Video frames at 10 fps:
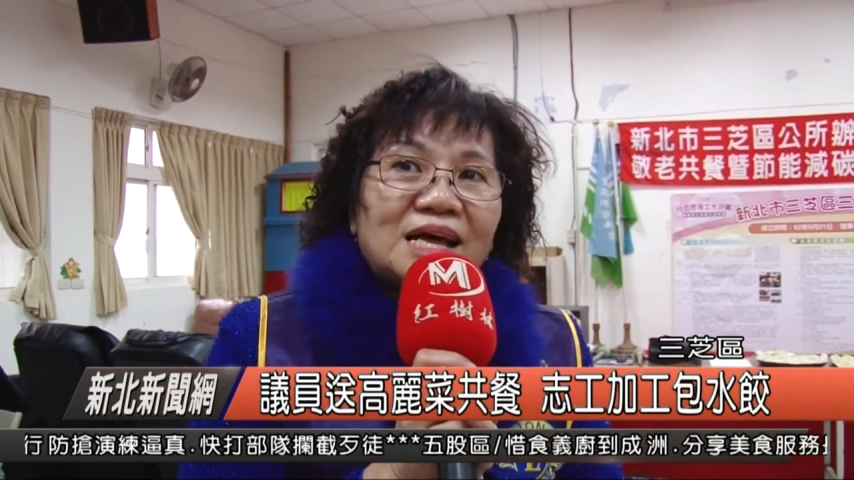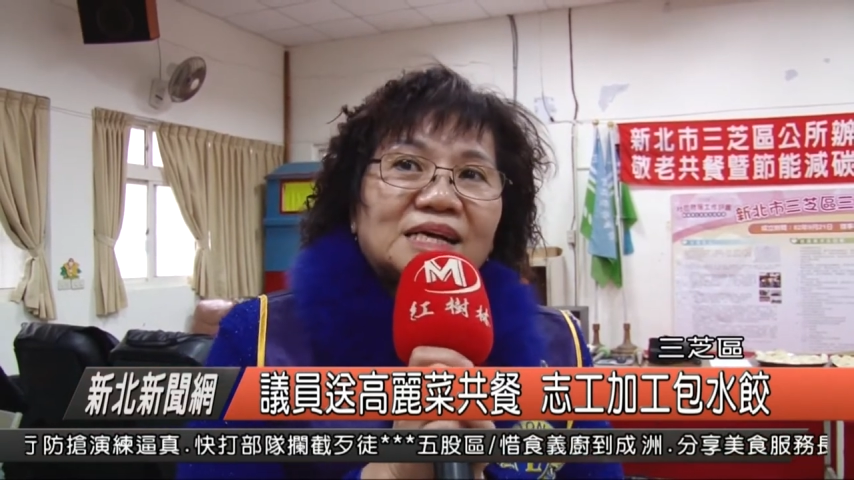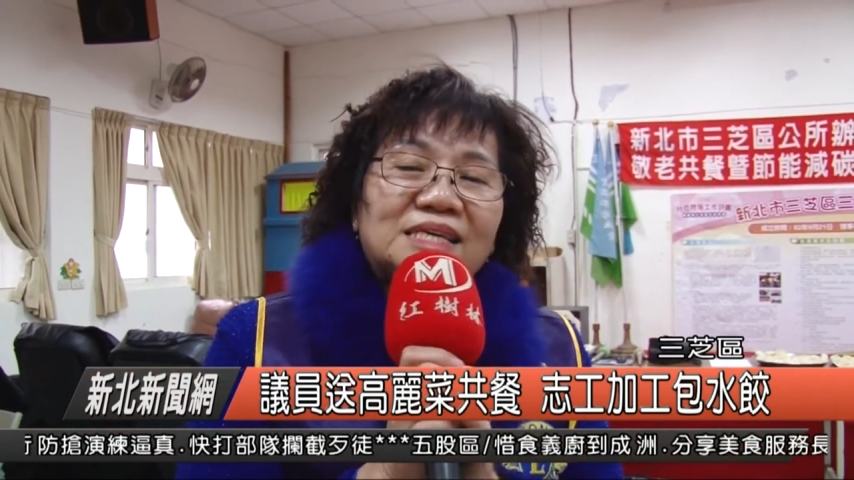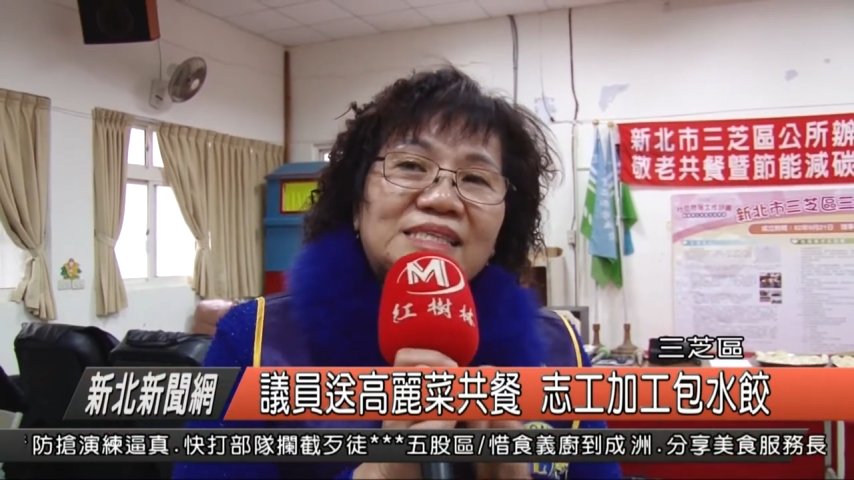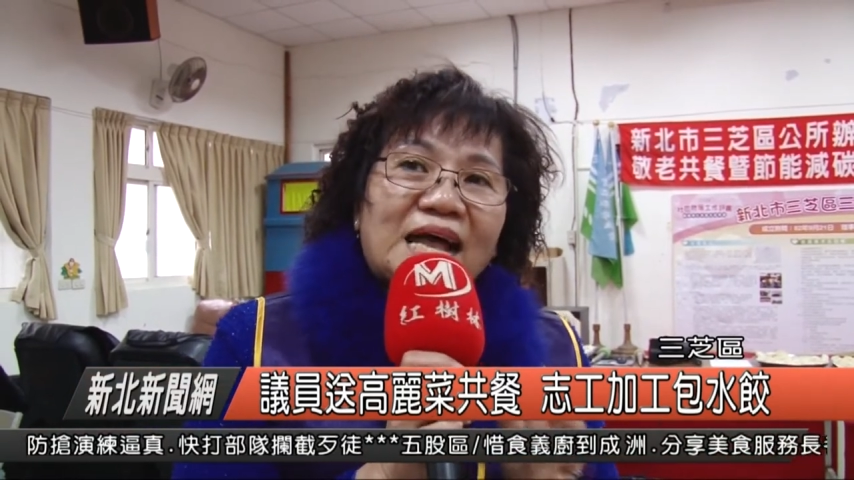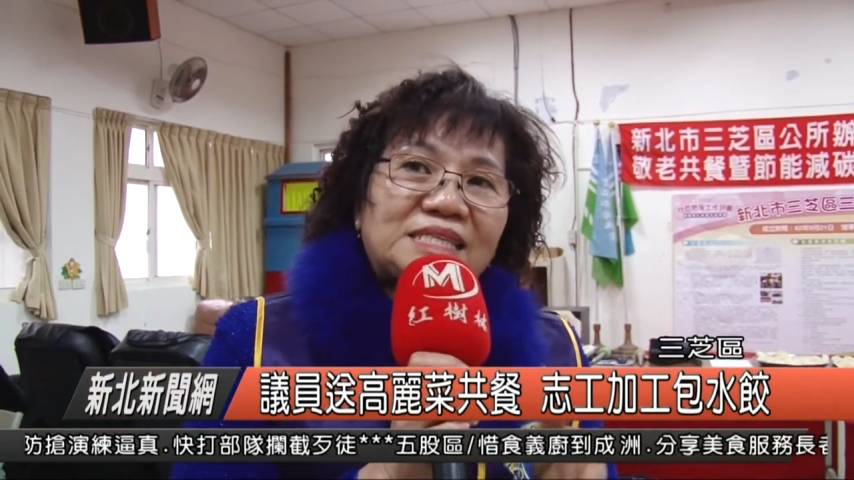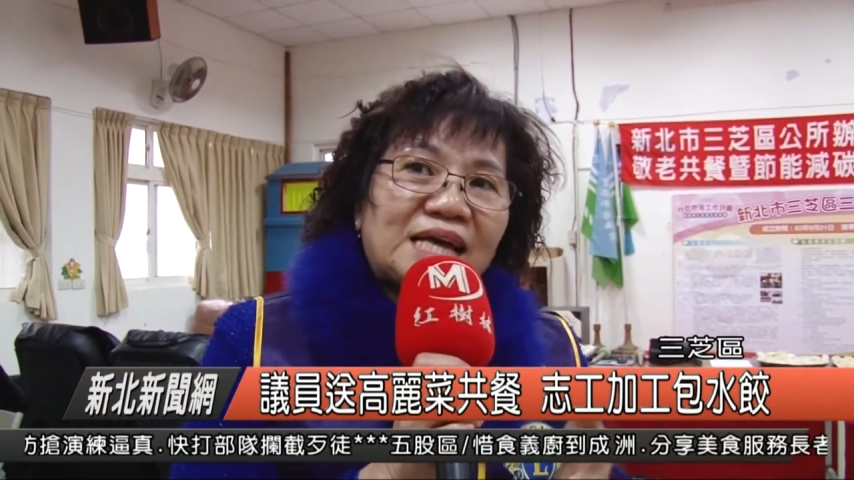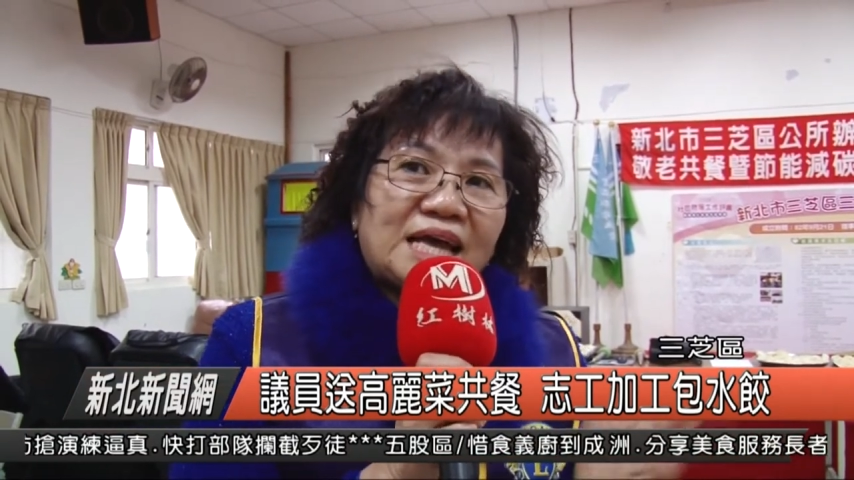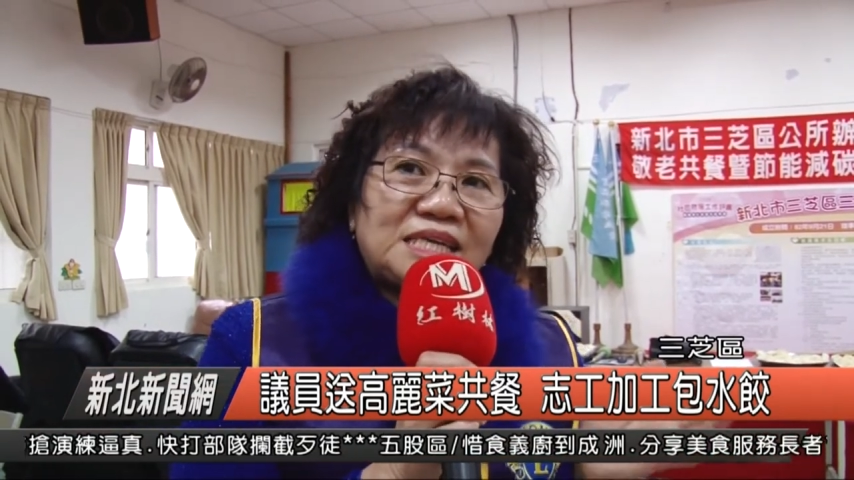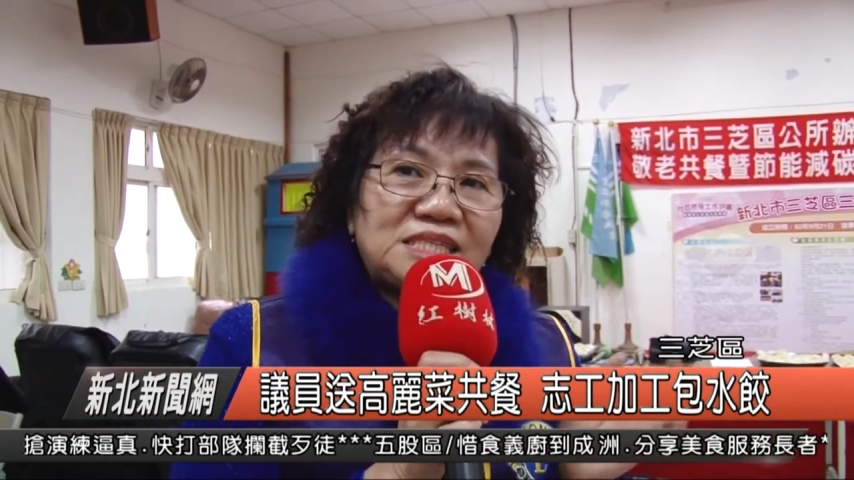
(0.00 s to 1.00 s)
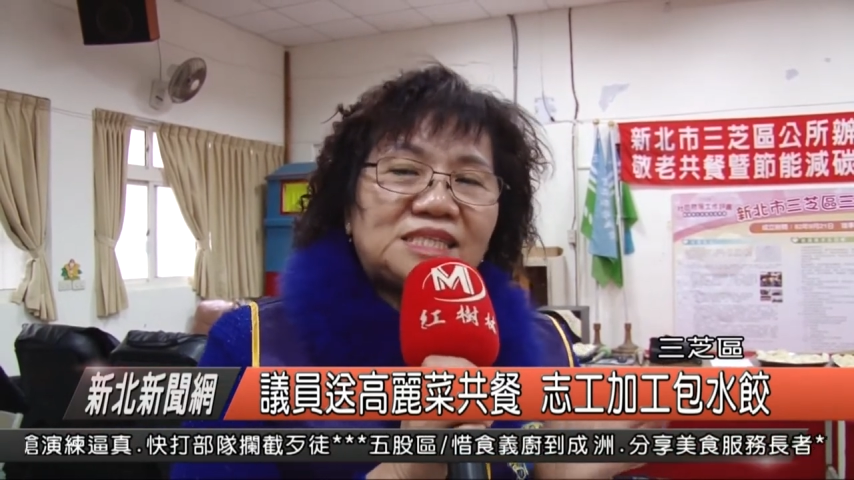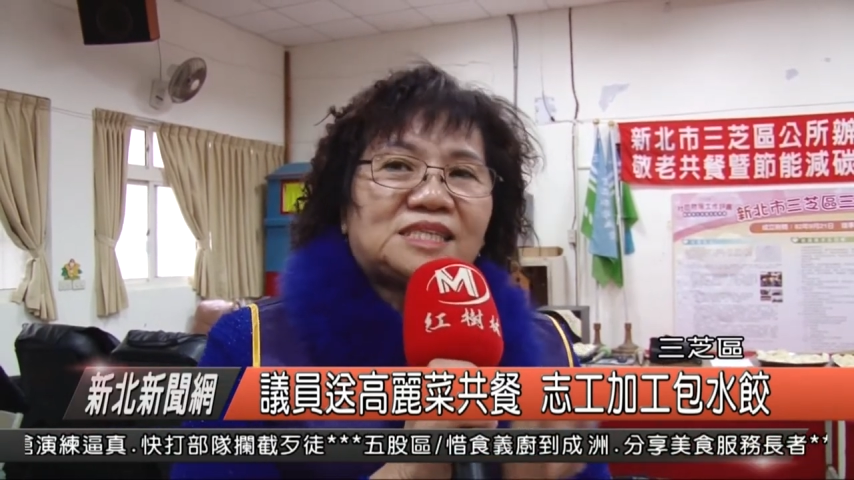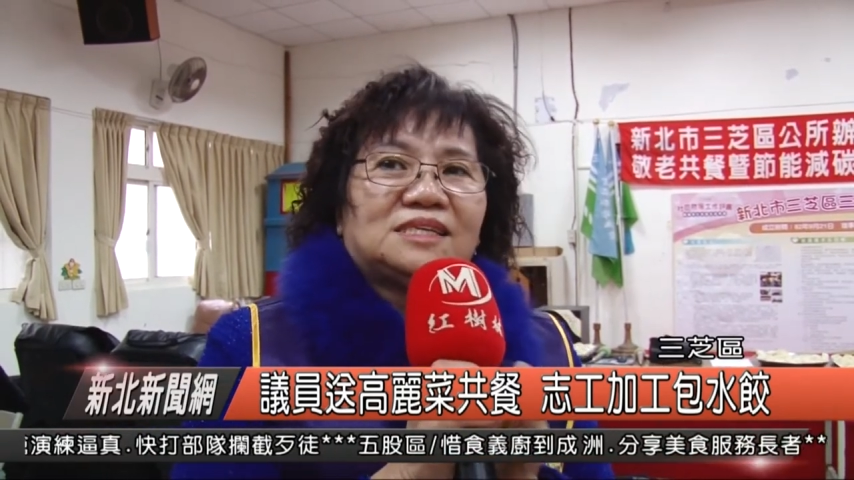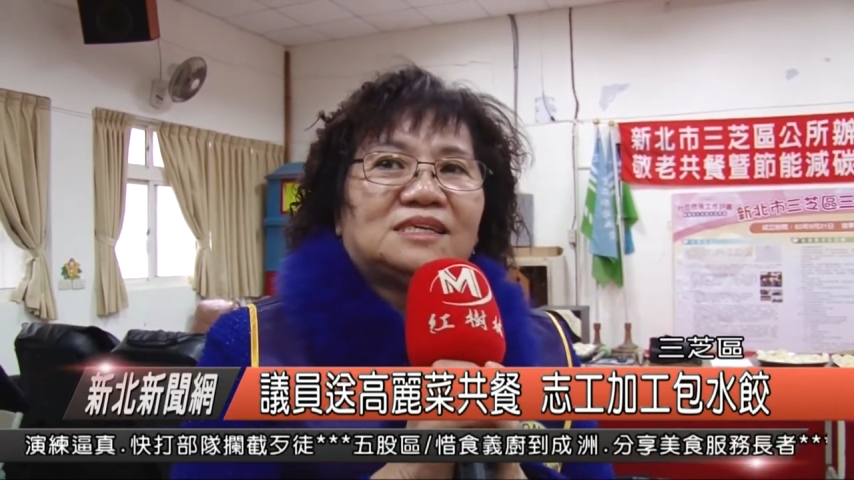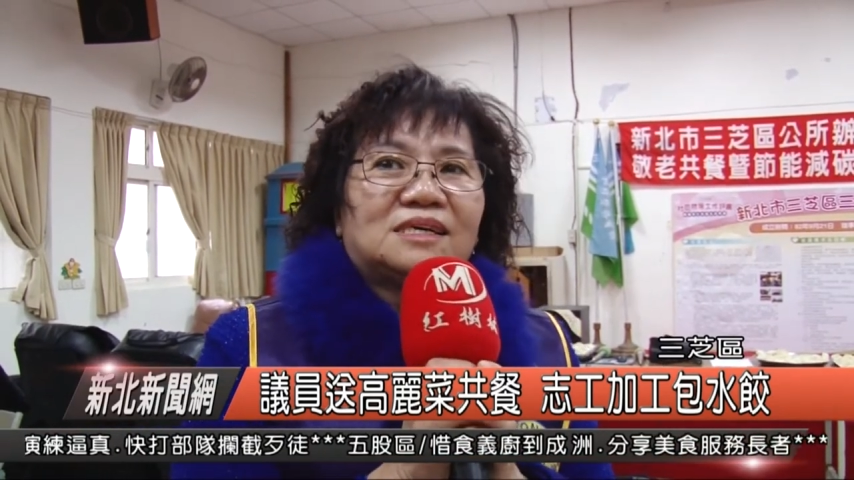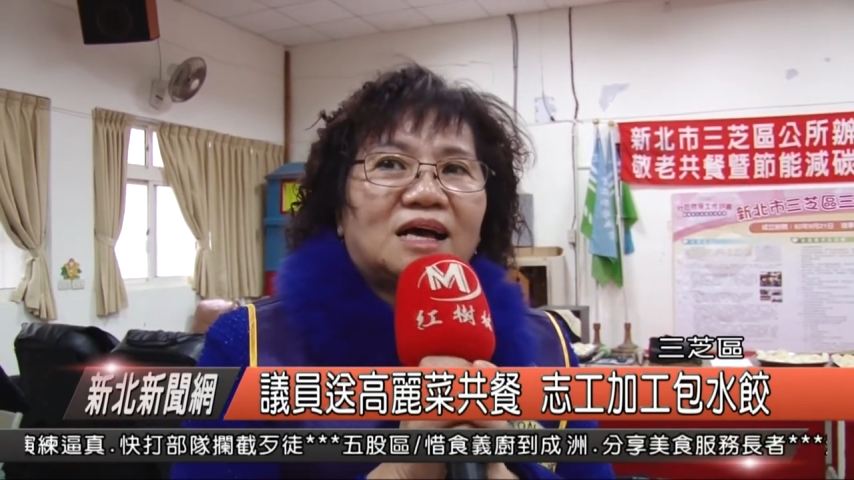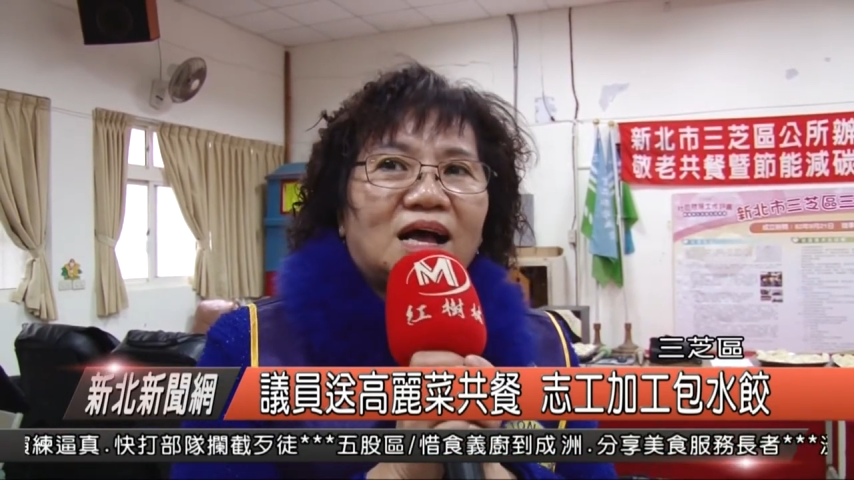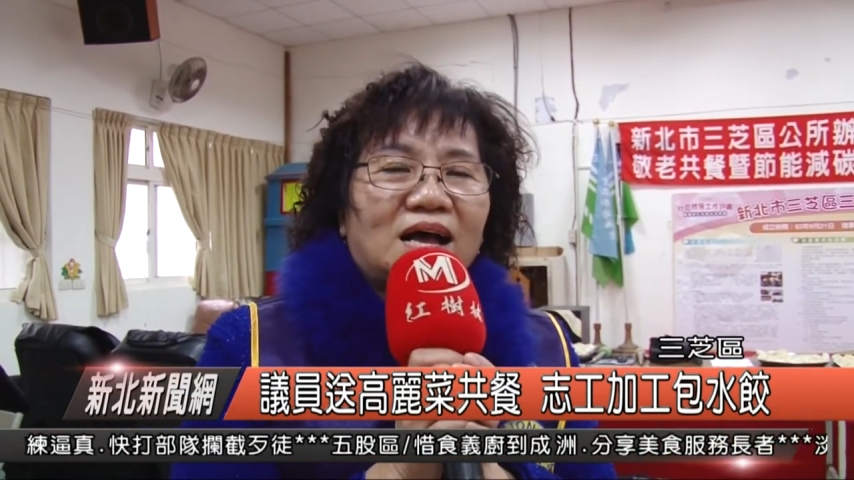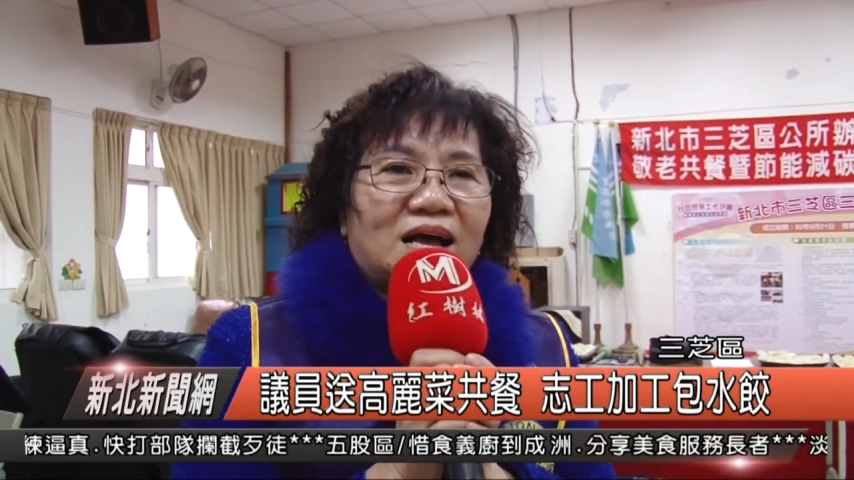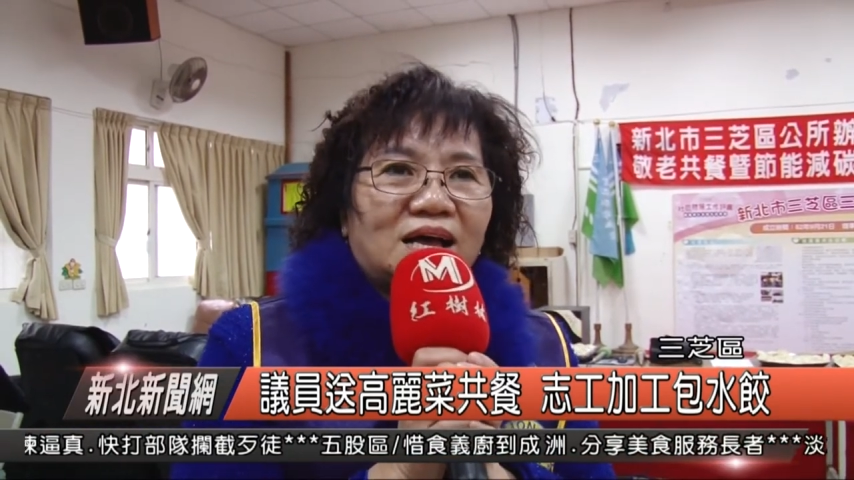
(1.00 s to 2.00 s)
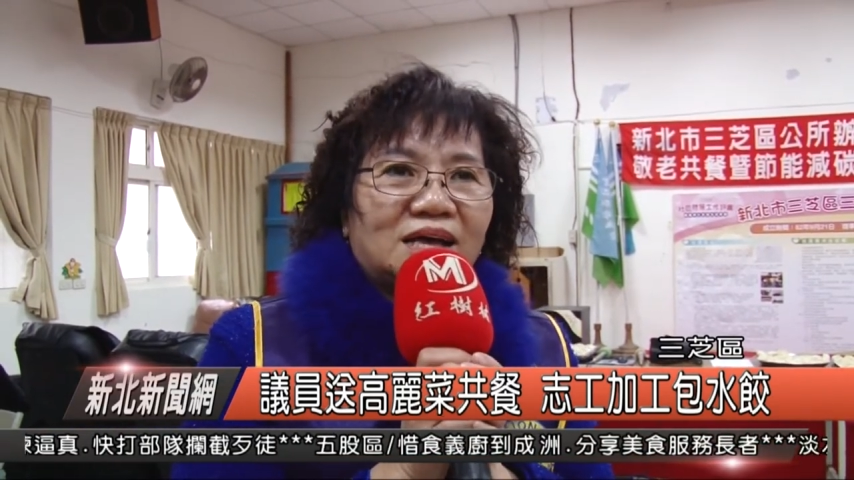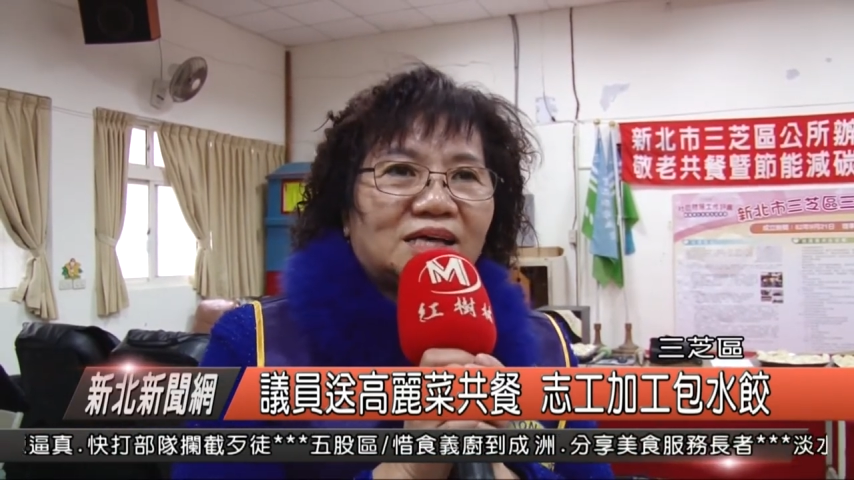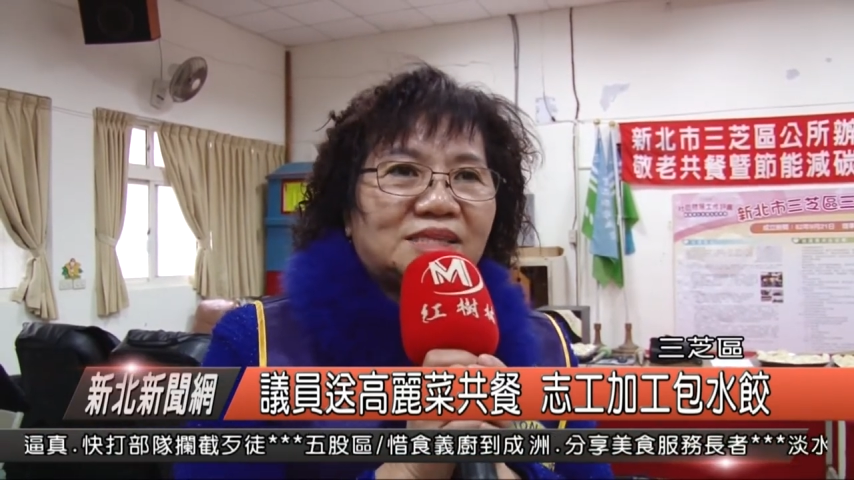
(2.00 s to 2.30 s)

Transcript: 跟大家一起啊，